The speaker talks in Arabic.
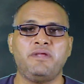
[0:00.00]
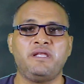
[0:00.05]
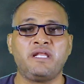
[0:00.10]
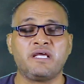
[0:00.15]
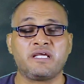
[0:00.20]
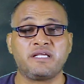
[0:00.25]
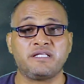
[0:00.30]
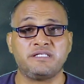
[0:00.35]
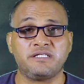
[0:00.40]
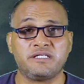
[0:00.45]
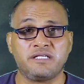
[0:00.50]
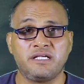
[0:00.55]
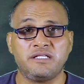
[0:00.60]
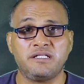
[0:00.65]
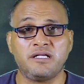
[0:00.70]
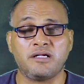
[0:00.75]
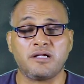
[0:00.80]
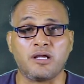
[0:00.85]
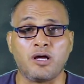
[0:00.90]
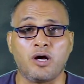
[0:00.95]
منا كتير
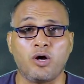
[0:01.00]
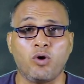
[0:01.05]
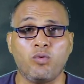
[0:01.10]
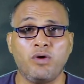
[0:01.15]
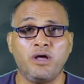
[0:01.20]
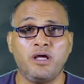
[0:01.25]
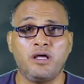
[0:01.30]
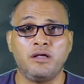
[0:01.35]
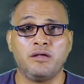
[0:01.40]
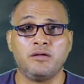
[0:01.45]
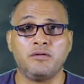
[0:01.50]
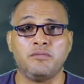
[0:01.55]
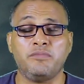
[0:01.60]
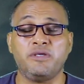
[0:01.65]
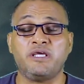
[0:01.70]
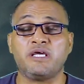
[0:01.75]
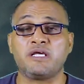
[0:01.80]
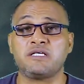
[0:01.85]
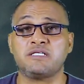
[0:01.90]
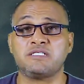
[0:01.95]
جدا كهواه
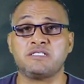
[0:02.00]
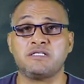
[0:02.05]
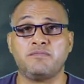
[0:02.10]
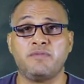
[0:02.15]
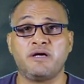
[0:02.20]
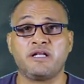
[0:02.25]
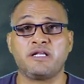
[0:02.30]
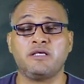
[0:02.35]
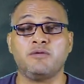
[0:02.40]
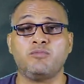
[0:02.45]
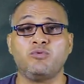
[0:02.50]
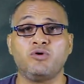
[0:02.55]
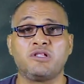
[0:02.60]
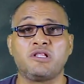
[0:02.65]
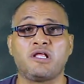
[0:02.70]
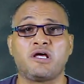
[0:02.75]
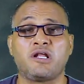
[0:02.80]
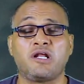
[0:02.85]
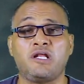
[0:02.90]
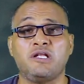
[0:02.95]
بيحجز المركب
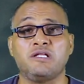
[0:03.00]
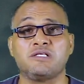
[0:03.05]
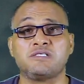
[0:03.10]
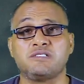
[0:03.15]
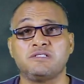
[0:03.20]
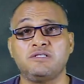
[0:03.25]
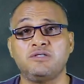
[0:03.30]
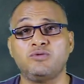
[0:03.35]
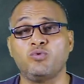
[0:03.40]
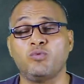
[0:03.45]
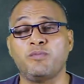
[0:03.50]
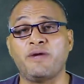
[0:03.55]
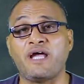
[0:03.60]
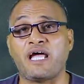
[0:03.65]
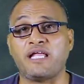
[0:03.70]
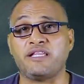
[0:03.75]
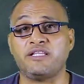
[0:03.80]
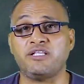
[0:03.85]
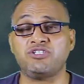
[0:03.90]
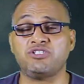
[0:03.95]
ويطلع رحله صيد وما
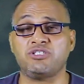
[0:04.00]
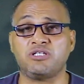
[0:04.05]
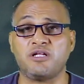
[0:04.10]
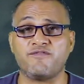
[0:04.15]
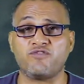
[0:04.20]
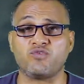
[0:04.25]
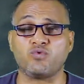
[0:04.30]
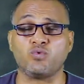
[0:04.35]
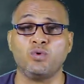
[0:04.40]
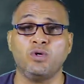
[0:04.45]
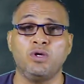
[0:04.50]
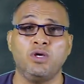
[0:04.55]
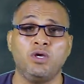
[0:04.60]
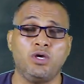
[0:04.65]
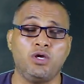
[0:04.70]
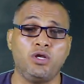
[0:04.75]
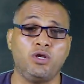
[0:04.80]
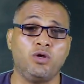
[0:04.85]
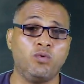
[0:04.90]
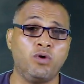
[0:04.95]
يحددش نفسه
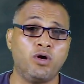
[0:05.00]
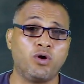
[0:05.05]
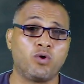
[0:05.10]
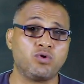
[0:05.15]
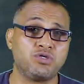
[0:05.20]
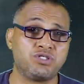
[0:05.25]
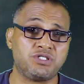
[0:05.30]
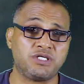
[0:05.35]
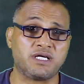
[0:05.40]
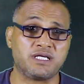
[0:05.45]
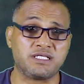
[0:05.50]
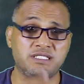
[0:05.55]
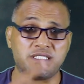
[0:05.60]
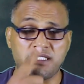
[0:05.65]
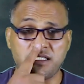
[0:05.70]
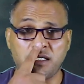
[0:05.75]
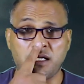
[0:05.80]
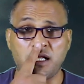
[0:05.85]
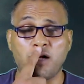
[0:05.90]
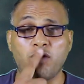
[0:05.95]
ان هو يخش
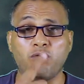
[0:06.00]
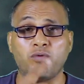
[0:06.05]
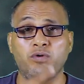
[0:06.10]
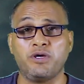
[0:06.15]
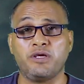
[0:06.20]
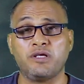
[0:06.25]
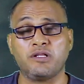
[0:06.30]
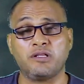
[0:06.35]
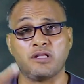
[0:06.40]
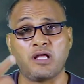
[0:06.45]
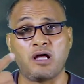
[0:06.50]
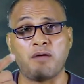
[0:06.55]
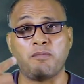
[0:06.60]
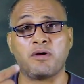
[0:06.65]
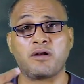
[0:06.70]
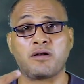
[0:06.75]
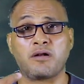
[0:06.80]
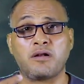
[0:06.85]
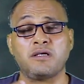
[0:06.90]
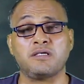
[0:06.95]
غزير او يطلع
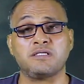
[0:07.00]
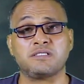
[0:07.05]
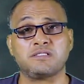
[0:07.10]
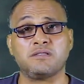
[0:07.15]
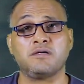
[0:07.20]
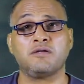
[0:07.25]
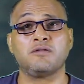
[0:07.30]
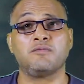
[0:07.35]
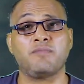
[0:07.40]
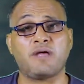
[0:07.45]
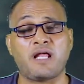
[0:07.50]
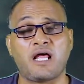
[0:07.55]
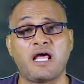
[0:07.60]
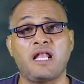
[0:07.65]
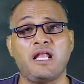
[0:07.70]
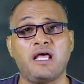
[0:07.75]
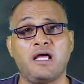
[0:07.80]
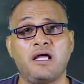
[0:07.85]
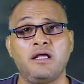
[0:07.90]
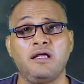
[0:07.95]
بره يصطاد
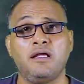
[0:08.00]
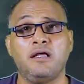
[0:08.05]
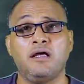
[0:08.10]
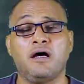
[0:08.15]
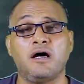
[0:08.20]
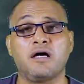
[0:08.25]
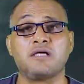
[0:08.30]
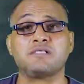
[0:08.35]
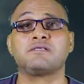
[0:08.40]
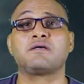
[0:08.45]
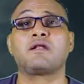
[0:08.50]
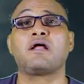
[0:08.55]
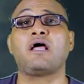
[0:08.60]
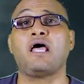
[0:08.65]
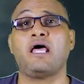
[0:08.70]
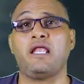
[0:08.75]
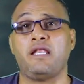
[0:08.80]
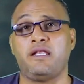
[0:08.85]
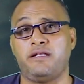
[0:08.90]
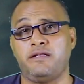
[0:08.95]
على اغزار
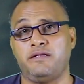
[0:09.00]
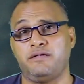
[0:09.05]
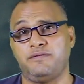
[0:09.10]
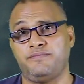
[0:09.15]
اقل